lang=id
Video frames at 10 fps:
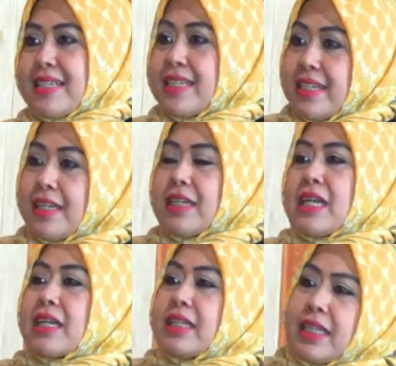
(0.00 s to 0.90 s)
Jadi
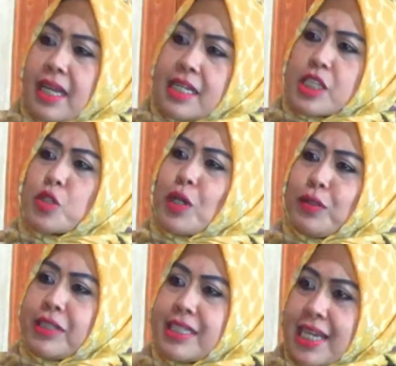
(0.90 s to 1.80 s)
ketika ada
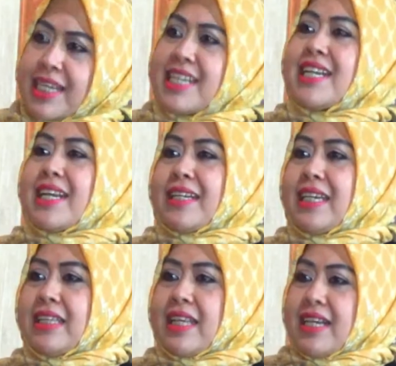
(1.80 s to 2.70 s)
sesuatu terjadi di negara
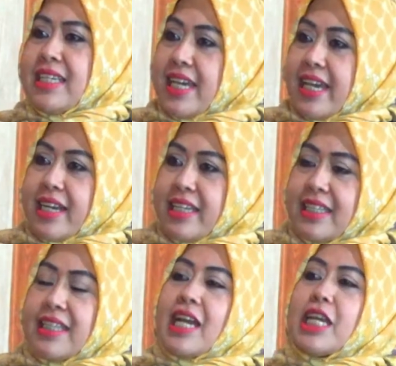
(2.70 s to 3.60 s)
kita, di daerah
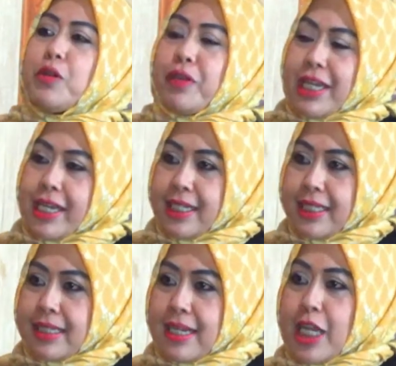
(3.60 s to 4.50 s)
kita, di wilayah
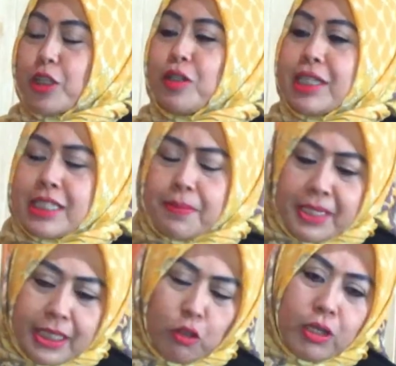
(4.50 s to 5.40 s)
kita, atau di
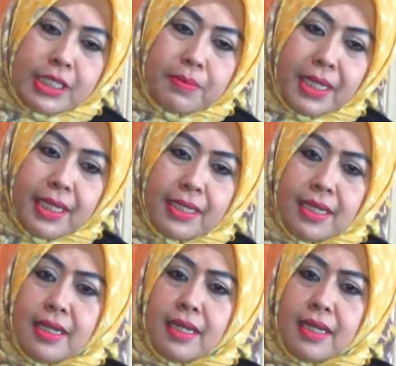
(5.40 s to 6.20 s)
kecamatan, kelurahan sebagainya,